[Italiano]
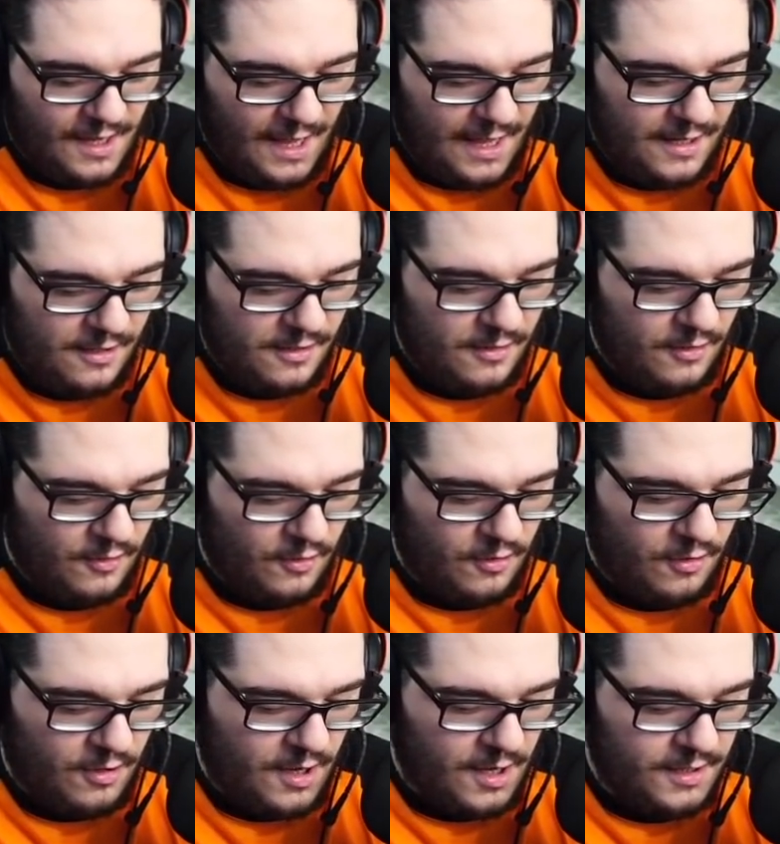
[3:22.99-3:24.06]

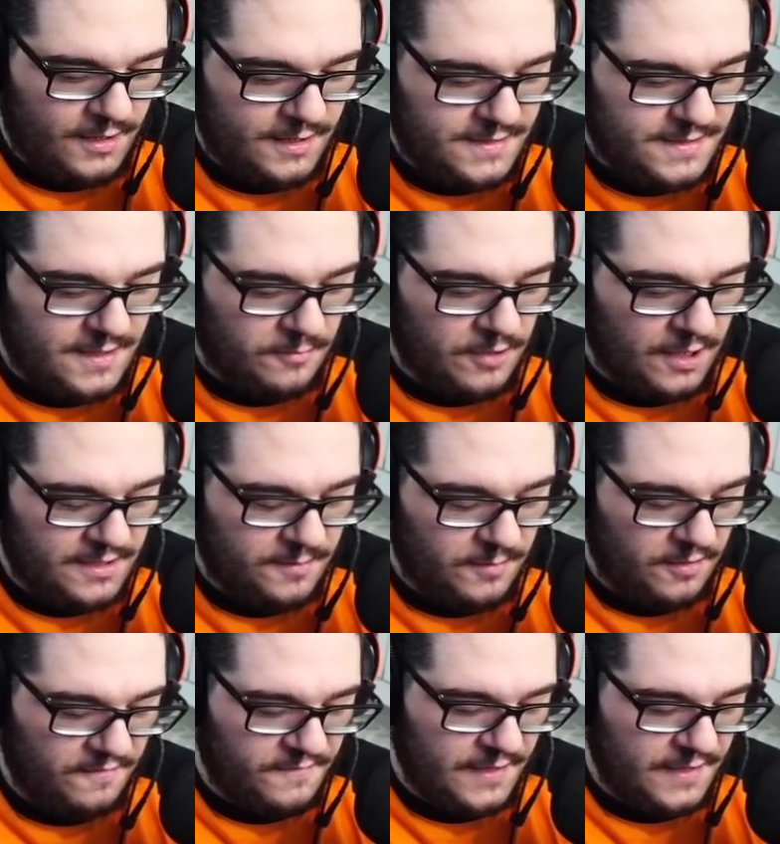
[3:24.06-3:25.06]
Allora, iniziamo un attimino.